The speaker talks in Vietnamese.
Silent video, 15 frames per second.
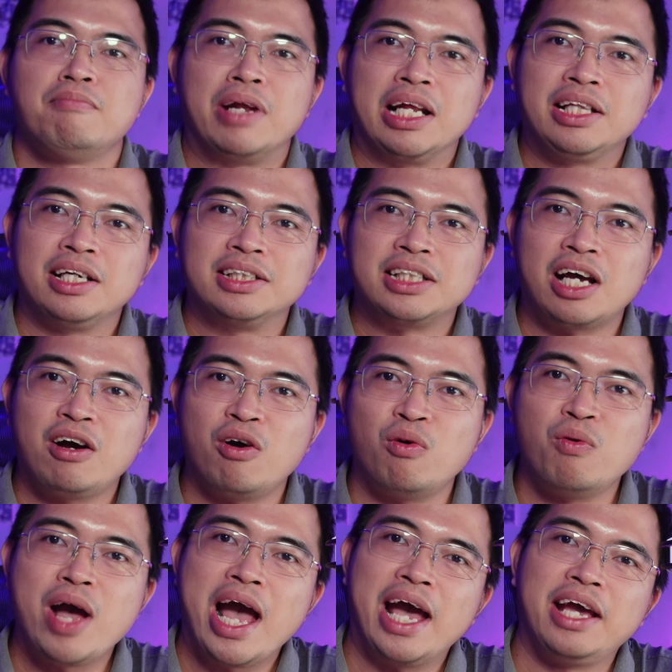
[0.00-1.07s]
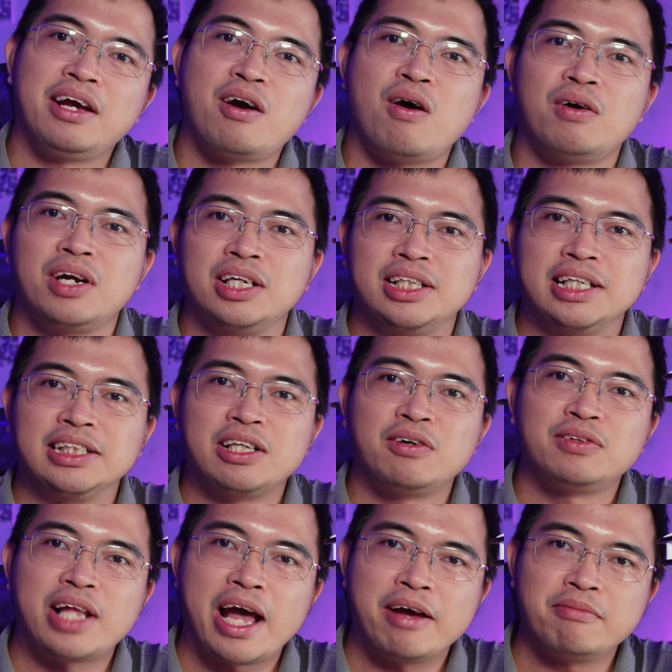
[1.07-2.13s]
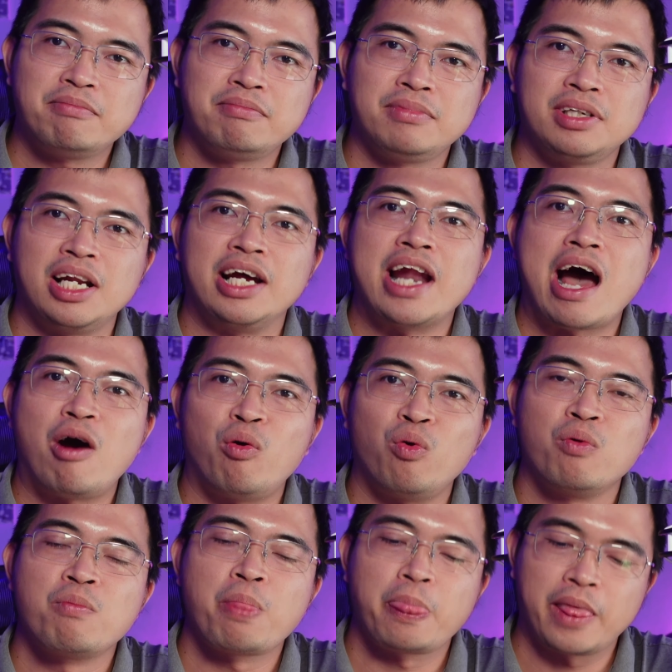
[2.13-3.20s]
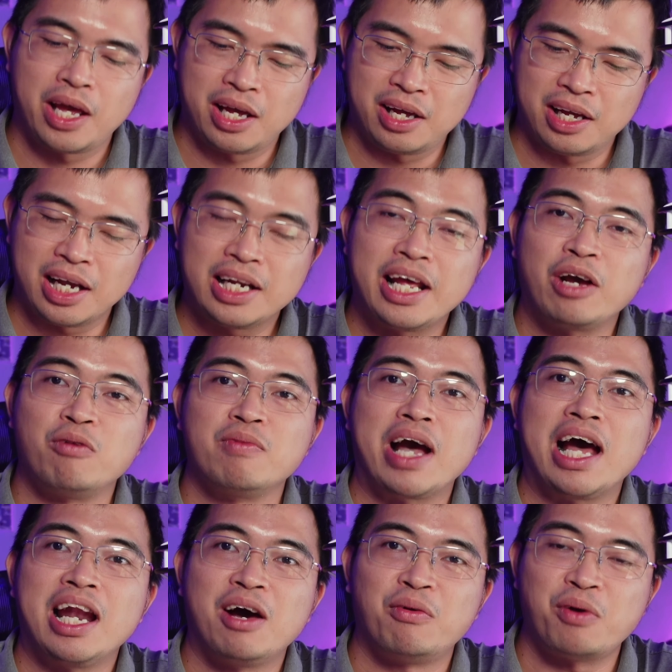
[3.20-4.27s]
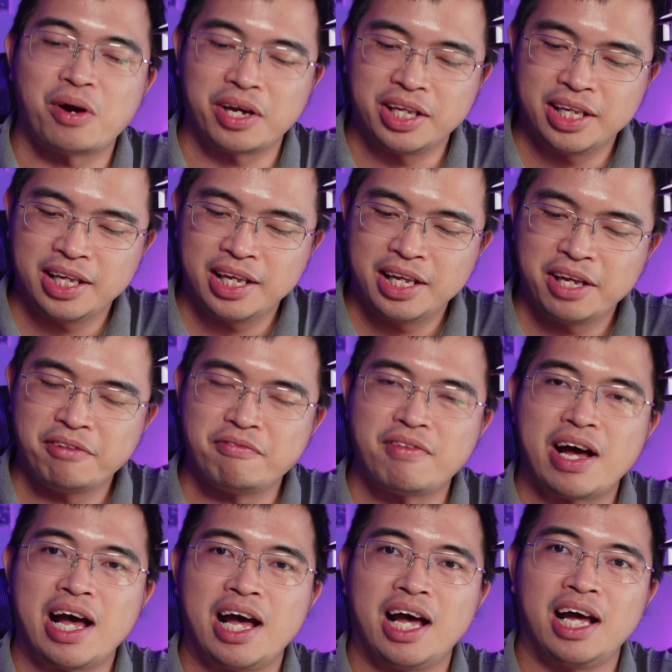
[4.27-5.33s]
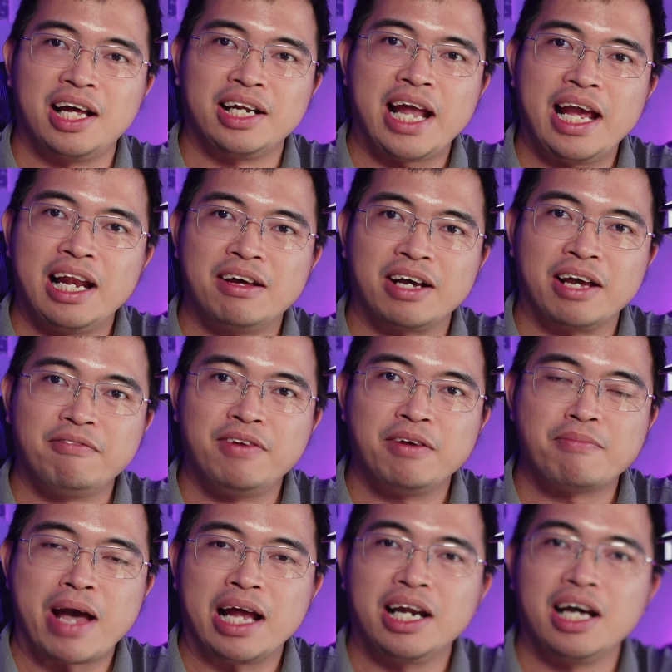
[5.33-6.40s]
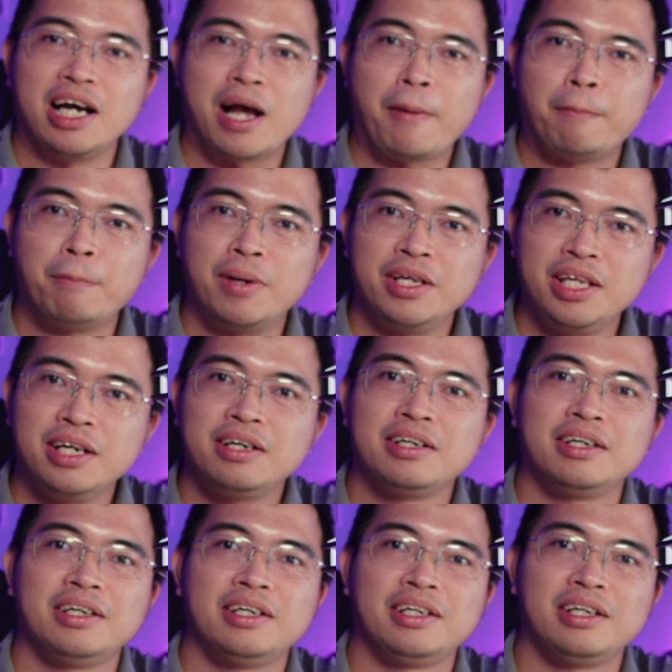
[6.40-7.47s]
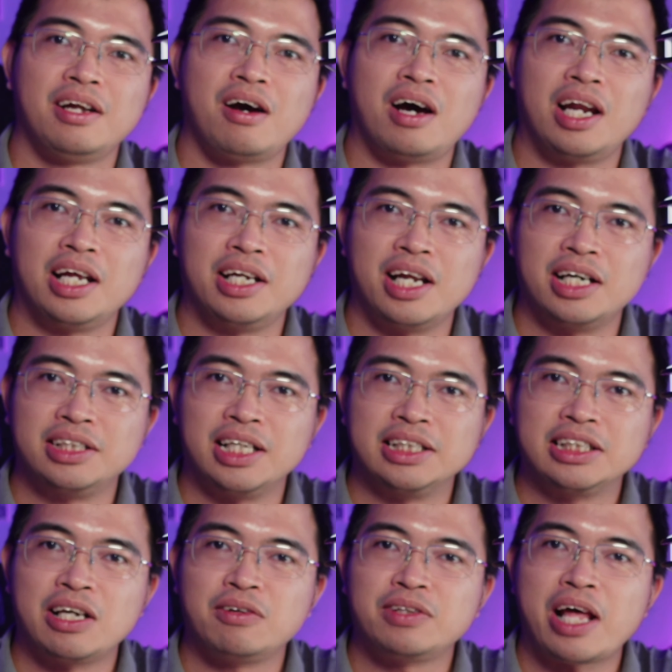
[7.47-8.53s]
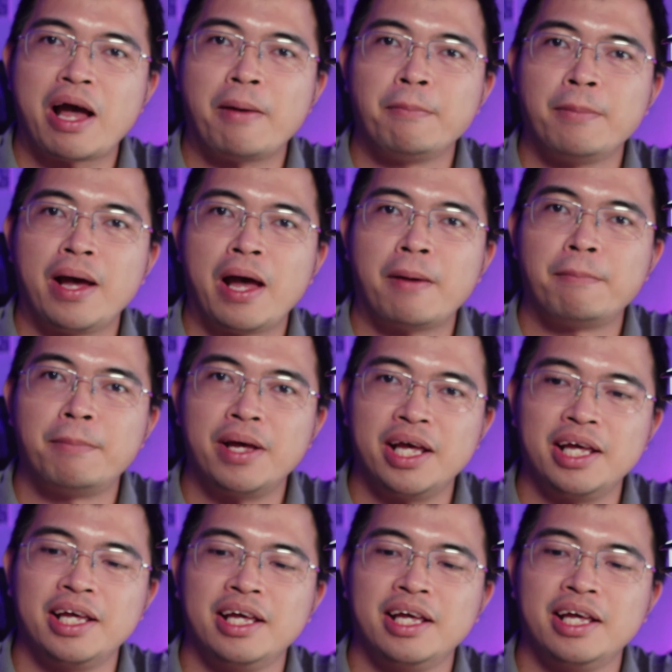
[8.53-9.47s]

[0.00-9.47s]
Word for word: Mình đã từng sở hữu hai con NJ68 đời đầu, à, cái đây cũng khá lâu rồi. Và đây là cái phiên bản nâng cấp mới nhất, nó gọi là NJ68 AP.